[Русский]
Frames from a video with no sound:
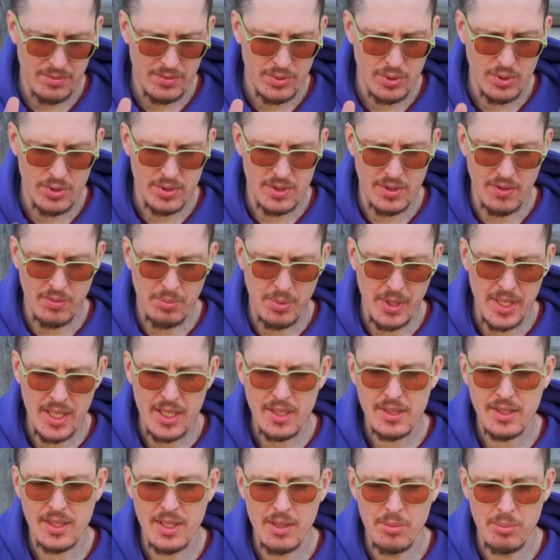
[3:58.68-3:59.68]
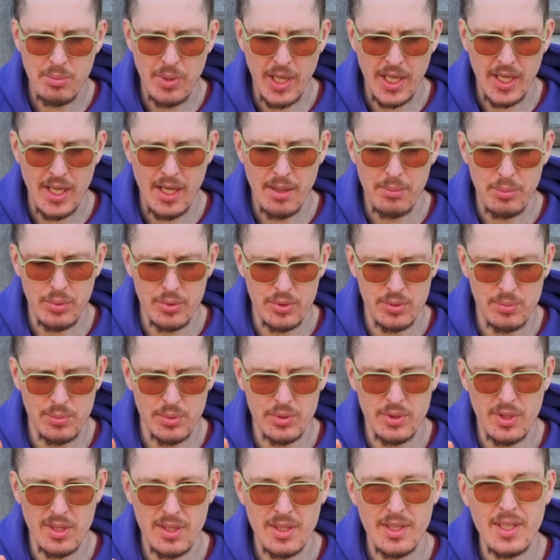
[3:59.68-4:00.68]
все с ней в порядке, пока пусть
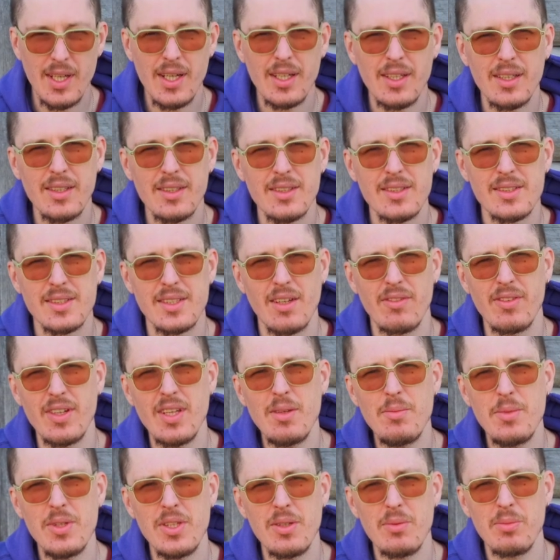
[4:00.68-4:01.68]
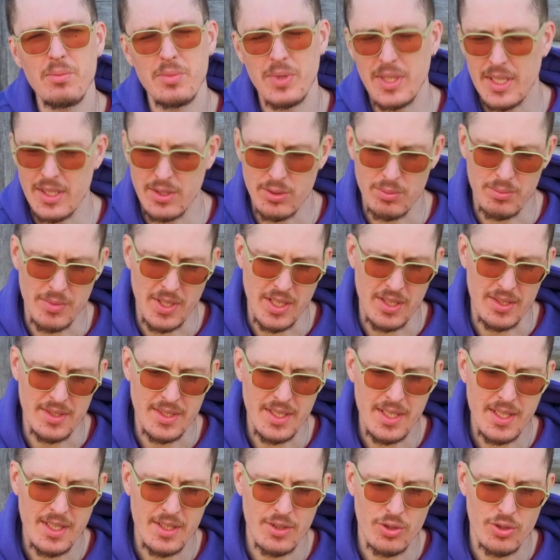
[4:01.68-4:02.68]
будет так. Со временем есть у меня идея